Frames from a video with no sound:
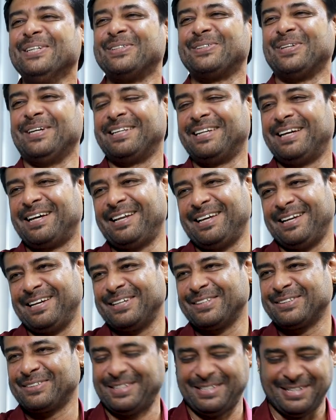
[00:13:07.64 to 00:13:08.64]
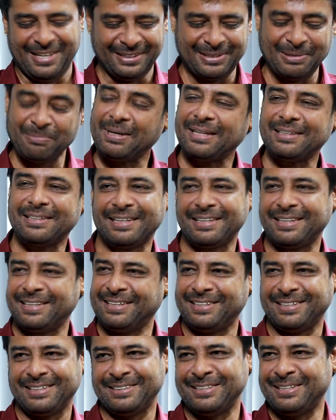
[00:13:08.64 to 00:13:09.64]
ஸோ அதனால் அந்த மாதிரி
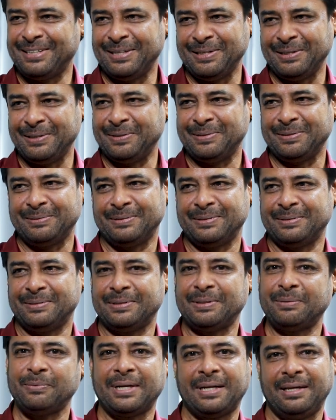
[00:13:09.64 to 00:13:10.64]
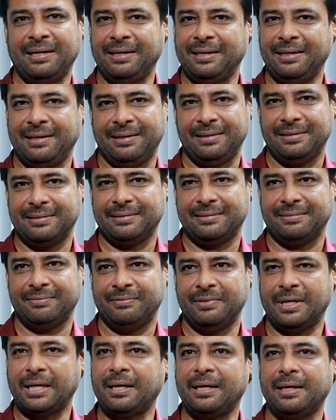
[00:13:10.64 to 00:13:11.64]
இதெல்லாம் வெரி
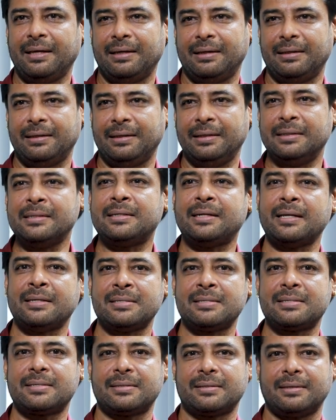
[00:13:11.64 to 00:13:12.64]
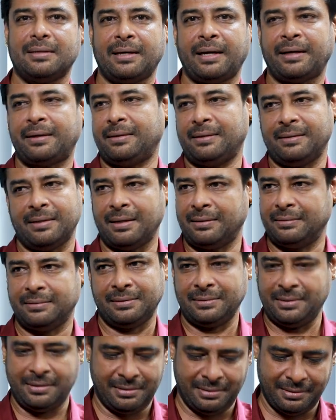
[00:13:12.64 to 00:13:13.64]
வெரி இன்டென்ஸ் ஆக்டர் நான்
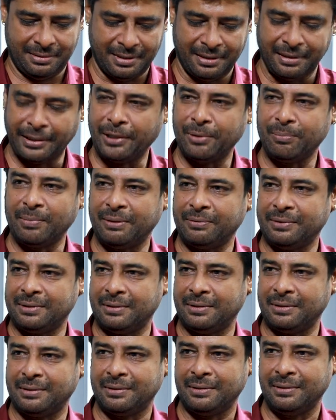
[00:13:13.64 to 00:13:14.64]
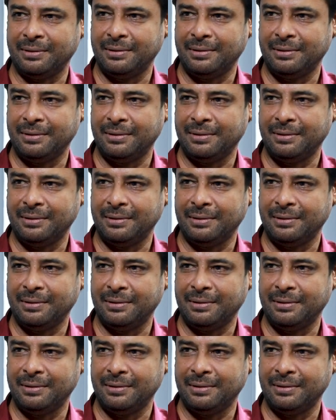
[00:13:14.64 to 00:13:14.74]
அது என்றைக்குமே வந்து